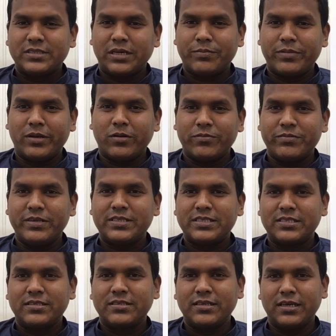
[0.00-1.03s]
আপনার অফিস
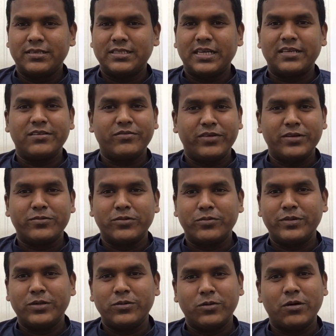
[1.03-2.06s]
সার্টিফাই
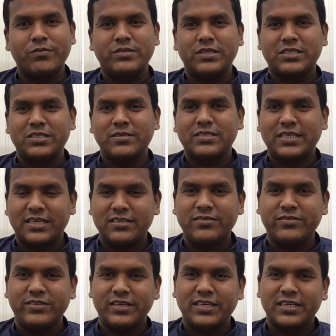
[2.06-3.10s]
করবে নো অবজেকশন
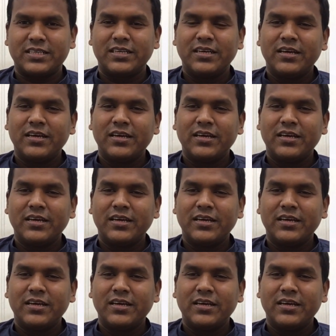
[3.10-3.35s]
সার্টিফিকেট